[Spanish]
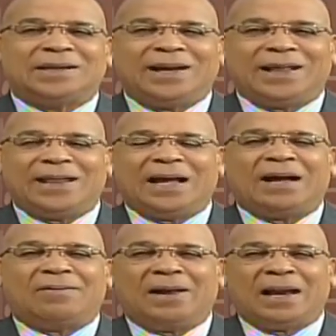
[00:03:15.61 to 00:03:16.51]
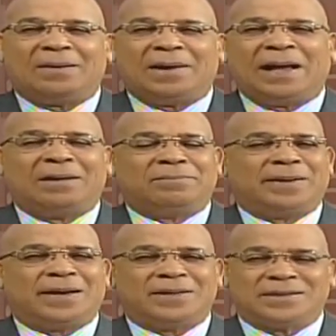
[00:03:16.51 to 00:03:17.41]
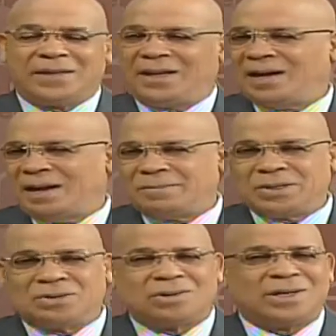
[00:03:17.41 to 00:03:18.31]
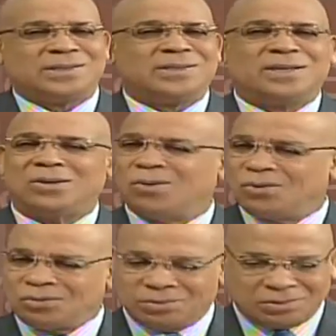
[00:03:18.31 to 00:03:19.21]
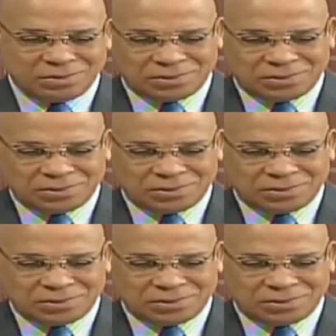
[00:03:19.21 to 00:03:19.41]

le daba el aval para hacer la mejor gestión.